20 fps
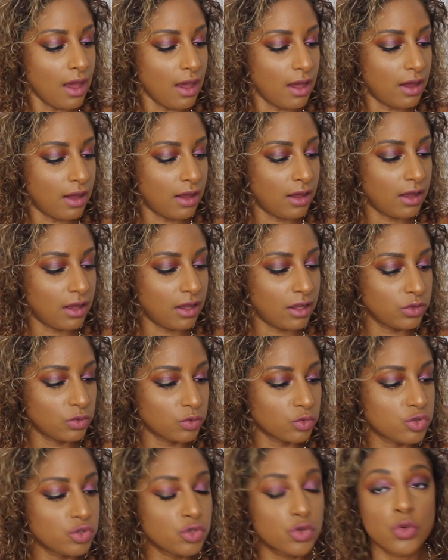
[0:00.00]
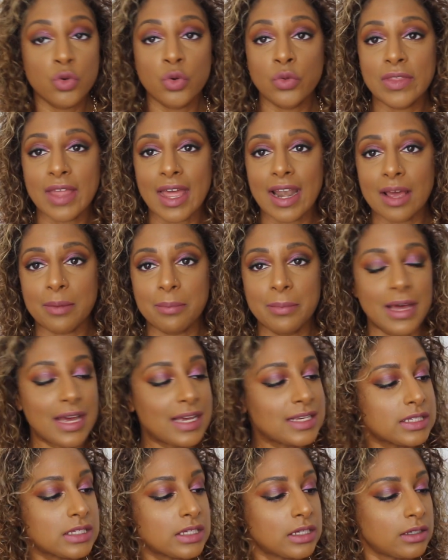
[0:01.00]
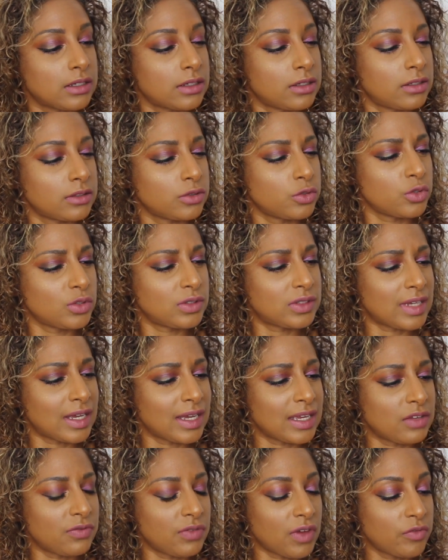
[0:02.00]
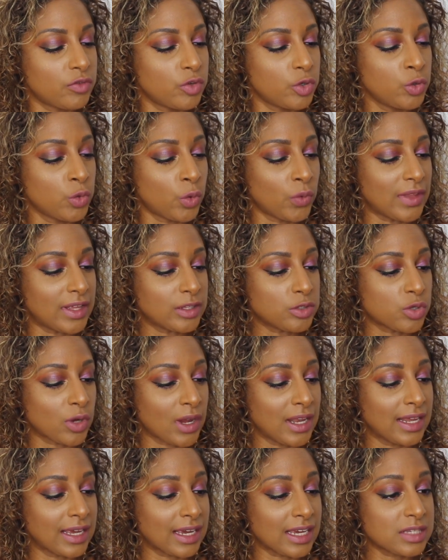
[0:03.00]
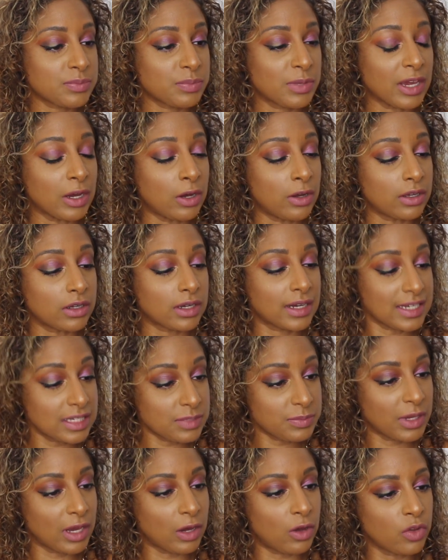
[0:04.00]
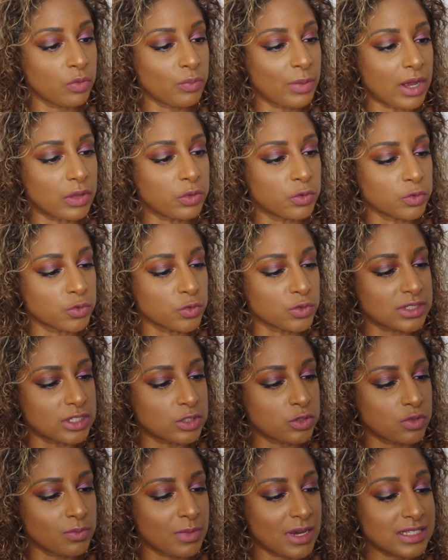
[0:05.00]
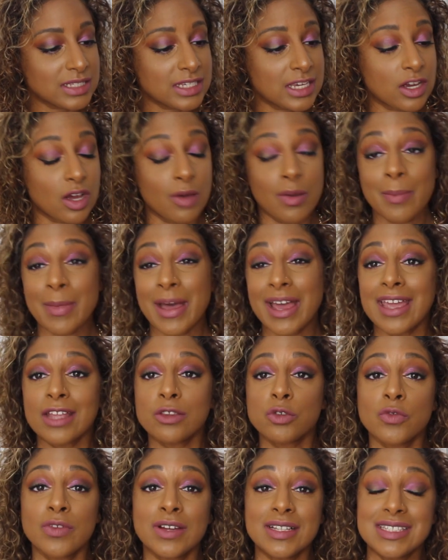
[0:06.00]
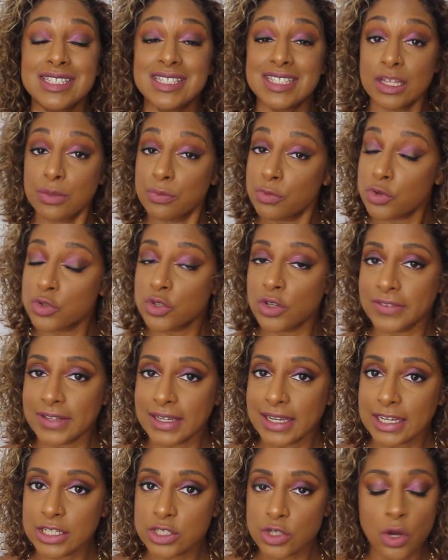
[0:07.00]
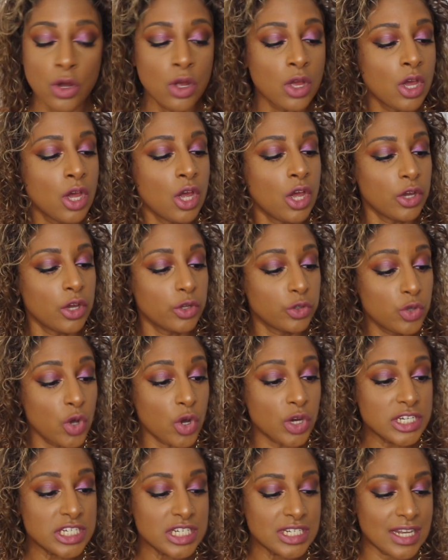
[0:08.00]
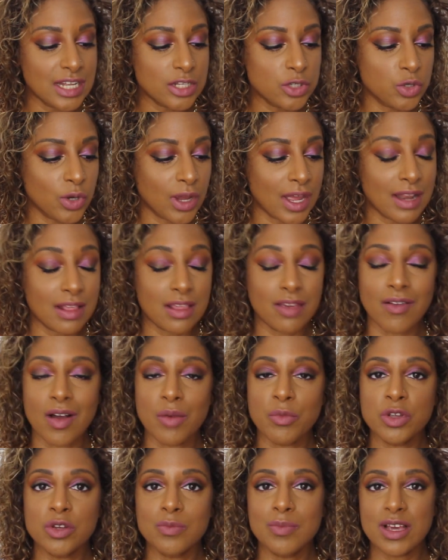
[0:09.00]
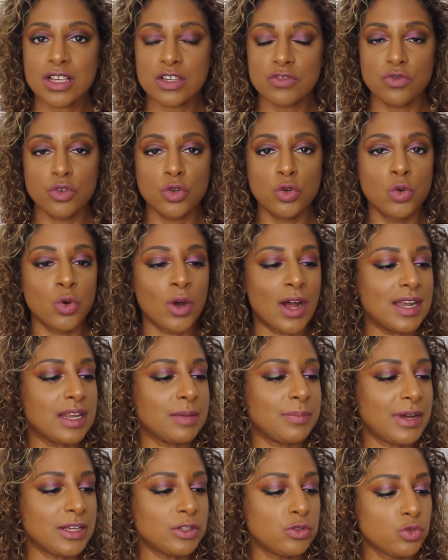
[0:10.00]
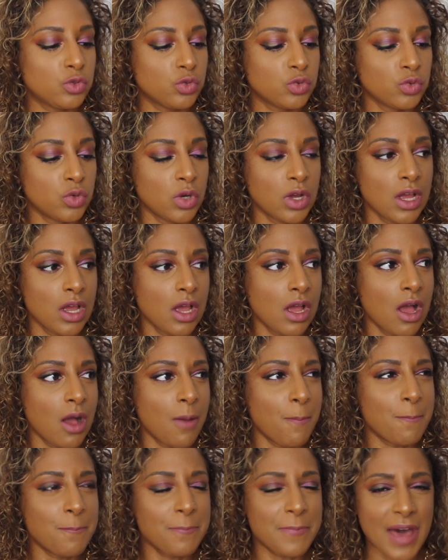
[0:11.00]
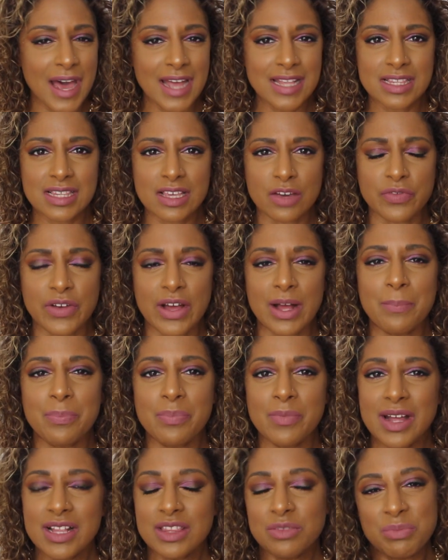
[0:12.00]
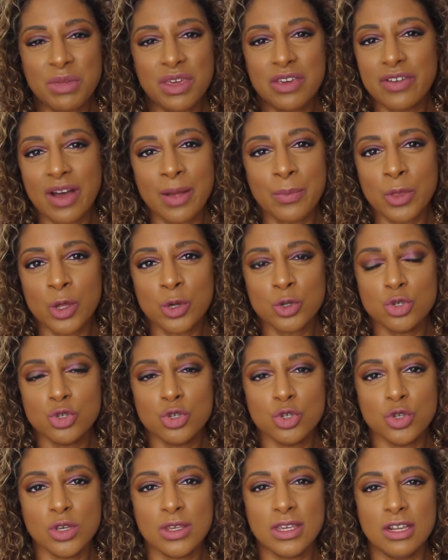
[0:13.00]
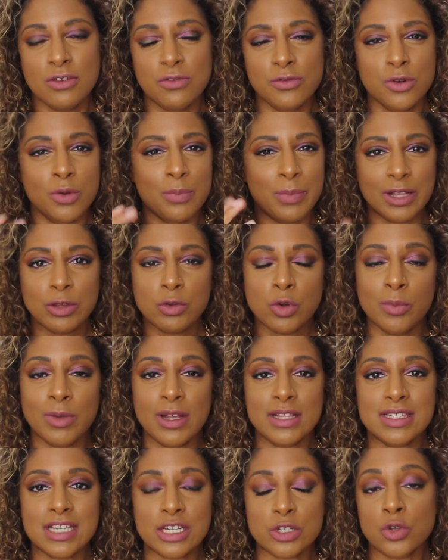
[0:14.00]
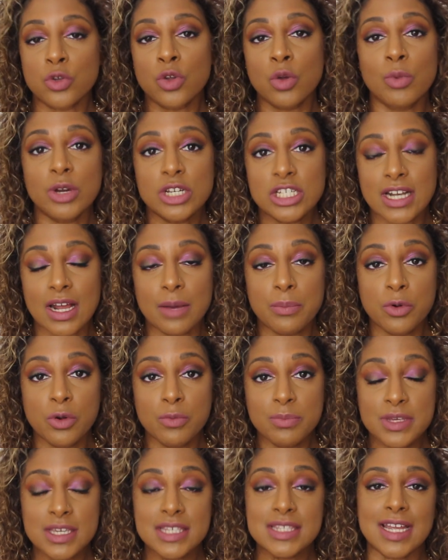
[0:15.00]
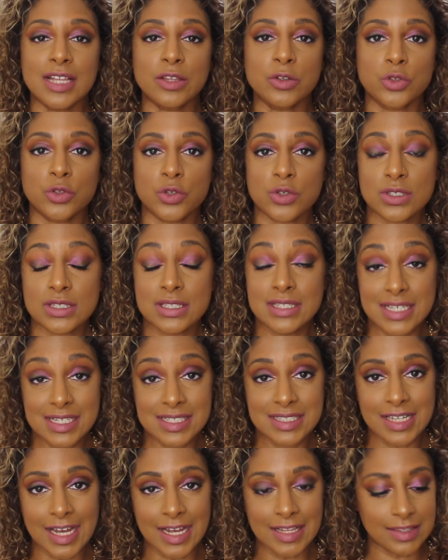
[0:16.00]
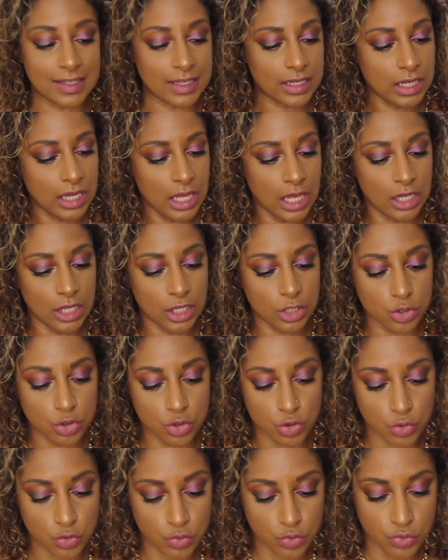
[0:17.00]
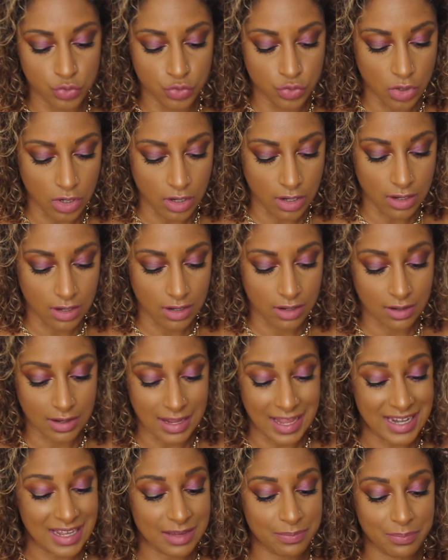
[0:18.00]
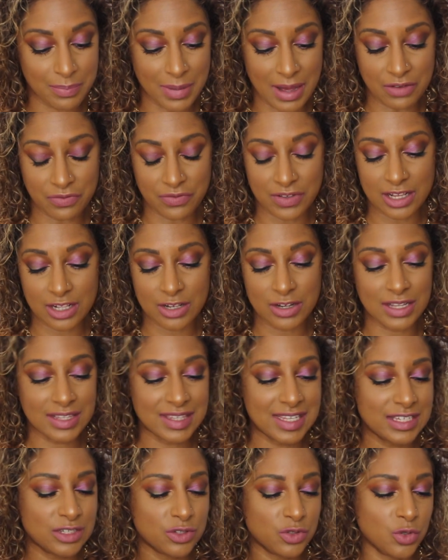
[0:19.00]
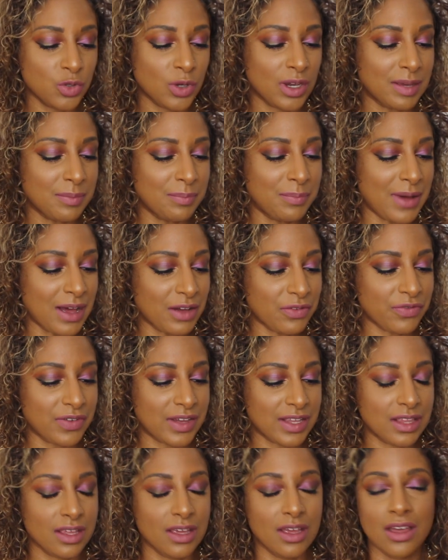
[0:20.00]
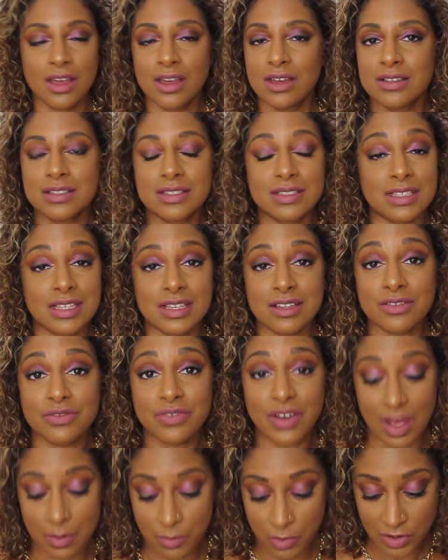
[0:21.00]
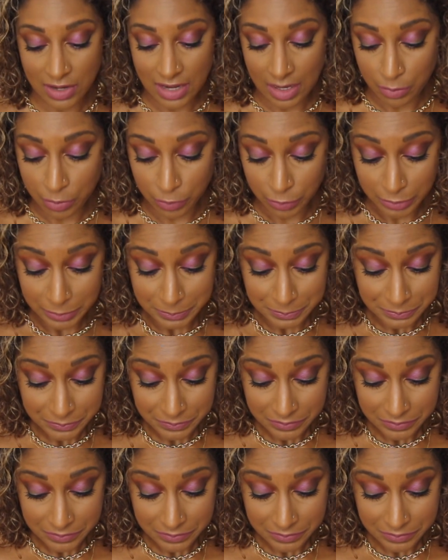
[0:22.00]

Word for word: Euh, donc du coup, on a la base euh, de teint effet velours naturel et respirant respirante. Pardon. Donc c'est une base qui est quand même à 97% d'ingrédients d'origine naturelle. C'est vraiment une base velours, elle n'est pas du tout mat, enfin mat mais vraiment juste ce qu'il faut, pas trop mat, sachant que moi j'ai la peau mixte à tendance déshydratée du coup, euh, elle est parfaite, la texture est parfaite. C'est vraiment de la bombe.